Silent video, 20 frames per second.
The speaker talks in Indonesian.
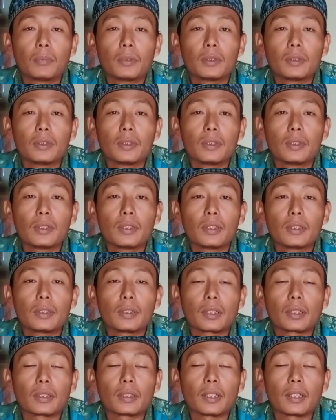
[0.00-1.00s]

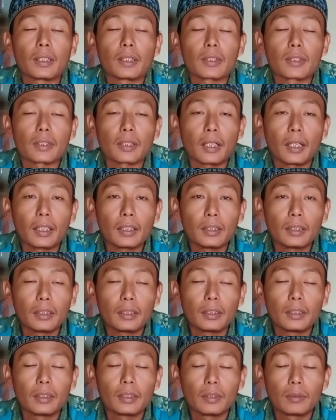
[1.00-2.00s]
mencerdaskan